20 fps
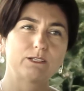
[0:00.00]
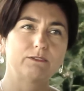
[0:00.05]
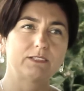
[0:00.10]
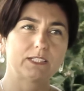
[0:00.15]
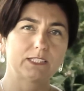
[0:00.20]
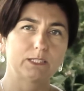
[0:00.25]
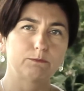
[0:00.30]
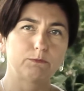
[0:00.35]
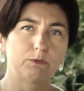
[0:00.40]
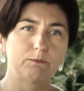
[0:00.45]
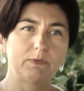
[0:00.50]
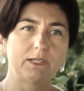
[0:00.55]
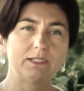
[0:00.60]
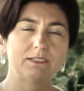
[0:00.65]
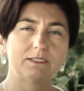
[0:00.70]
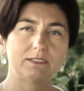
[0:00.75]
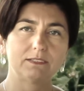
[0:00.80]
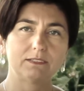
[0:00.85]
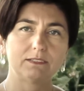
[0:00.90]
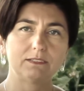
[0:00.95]
takie
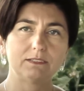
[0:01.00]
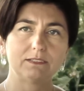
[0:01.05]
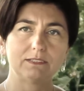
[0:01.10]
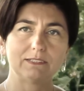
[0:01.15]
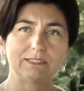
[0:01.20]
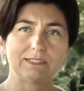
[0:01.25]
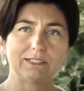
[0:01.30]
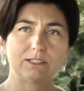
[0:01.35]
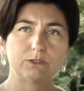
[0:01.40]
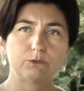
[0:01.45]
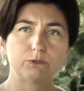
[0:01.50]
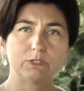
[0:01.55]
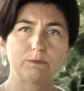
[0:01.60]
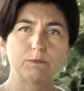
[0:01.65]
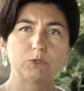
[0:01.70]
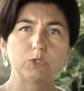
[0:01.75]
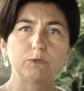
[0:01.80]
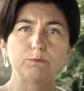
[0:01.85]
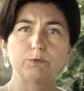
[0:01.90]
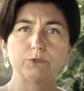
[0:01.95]
momenty, y, które
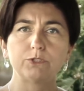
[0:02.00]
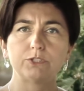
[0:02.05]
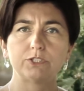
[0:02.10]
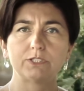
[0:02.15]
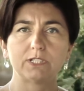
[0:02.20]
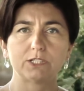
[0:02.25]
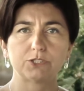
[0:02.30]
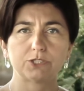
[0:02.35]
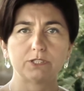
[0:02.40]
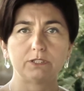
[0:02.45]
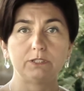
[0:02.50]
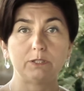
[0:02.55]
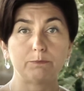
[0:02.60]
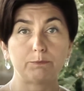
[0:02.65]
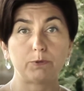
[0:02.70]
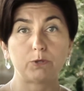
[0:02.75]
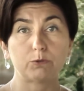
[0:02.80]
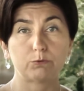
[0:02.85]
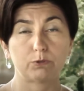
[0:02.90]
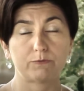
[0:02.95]
mogą budzić nasz
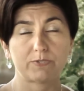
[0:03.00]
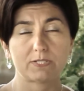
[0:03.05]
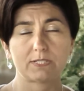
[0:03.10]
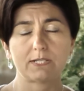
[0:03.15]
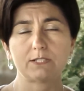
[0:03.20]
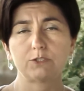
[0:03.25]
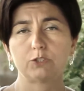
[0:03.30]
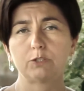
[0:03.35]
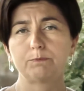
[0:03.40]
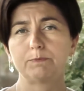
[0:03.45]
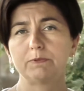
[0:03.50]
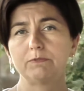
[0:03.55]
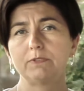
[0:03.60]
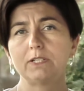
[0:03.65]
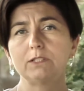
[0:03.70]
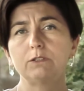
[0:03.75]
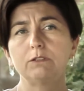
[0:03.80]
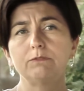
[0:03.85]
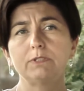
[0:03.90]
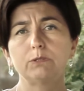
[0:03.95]
niepokój. W zasadzie do
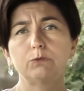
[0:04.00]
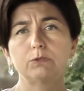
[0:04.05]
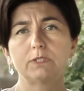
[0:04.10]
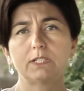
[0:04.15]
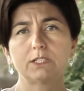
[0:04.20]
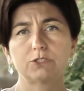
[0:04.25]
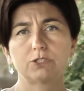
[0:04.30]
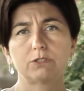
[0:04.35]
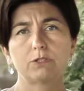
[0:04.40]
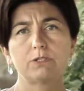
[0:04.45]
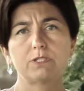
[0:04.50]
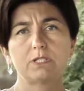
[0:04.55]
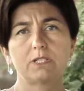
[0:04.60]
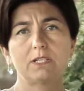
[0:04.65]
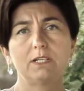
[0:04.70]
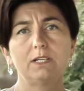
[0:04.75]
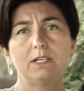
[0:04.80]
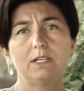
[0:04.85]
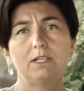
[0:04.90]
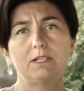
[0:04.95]
pewnego wieku także
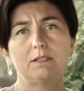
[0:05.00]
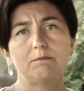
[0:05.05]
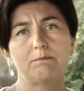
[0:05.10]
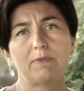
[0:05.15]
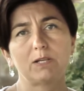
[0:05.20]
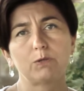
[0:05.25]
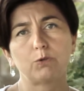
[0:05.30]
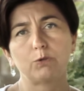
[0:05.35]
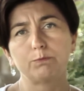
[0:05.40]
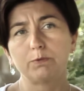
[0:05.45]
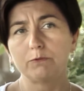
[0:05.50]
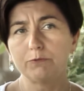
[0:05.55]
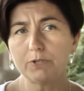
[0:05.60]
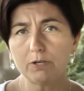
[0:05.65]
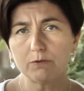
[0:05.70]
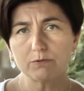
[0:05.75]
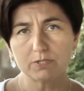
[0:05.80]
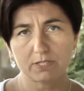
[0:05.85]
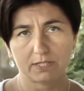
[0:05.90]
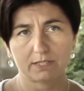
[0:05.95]
rodzice mają
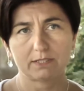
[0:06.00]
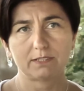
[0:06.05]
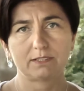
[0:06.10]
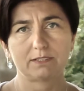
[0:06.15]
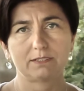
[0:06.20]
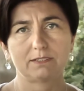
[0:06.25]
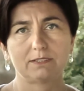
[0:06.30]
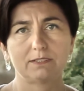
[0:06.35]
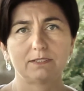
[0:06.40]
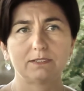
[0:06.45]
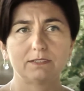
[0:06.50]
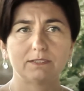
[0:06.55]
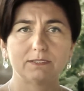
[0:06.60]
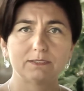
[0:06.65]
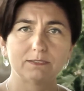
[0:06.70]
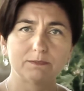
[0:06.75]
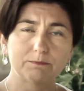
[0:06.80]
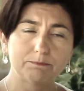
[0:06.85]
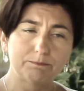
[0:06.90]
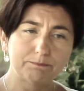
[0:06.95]
obowiązek
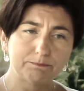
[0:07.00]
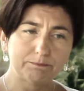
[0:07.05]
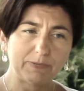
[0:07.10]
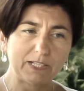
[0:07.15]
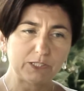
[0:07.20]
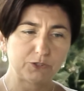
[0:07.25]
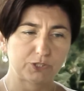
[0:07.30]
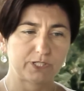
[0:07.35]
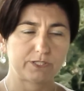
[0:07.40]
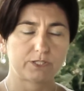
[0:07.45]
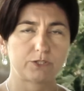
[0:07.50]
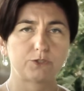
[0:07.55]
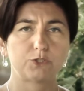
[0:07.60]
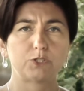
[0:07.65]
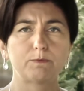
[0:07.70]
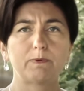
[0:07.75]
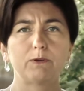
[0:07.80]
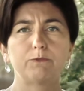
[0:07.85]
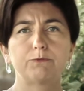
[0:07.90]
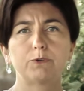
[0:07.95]
patrzeć, co
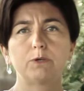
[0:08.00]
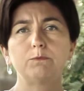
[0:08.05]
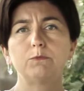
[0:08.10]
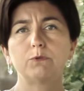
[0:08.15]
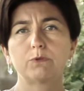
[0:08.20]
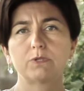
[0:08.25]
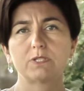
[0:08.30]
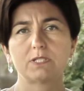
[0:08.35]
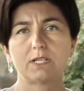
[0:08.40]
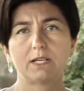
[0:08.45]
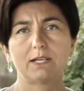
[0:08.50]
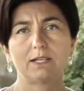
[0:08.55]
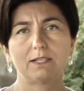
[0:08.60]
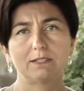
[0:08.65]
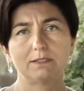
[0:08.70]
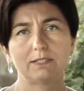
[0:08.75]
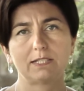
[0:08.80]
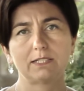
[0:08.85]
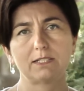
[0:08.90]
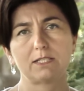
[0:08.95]
dzieci mają w komórce,
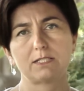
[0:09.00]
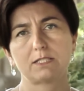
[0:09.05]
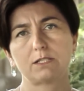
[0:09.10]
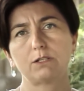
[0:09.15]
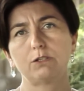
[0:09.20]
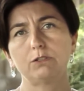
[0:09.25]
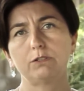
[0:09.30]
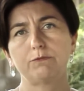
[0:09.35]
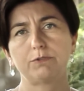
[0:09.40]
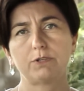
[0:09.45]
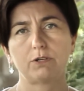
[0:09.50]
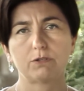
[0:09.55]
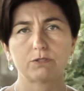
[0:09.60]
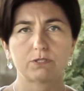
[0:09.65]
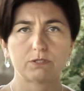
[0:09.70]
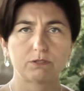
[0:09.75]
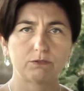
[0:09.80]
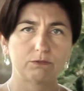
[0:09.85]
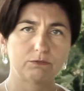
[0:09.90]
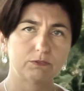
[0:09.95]
na jakie strony
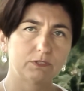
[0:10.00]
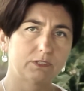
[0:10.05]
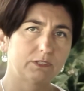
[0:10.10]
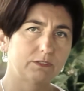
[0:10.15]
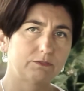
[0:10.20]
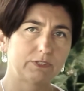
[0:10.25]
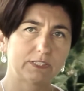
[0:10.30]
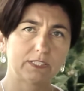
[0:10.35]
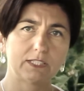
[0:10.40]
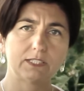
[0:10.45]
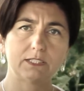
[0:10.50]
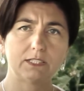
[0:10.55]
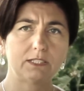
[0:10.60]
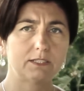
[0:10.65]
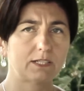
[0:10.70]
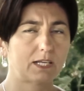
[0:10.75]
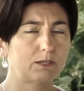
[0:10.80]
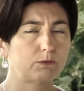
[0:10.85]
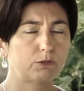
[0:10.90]
wchodzą, e, w jakie gry grają.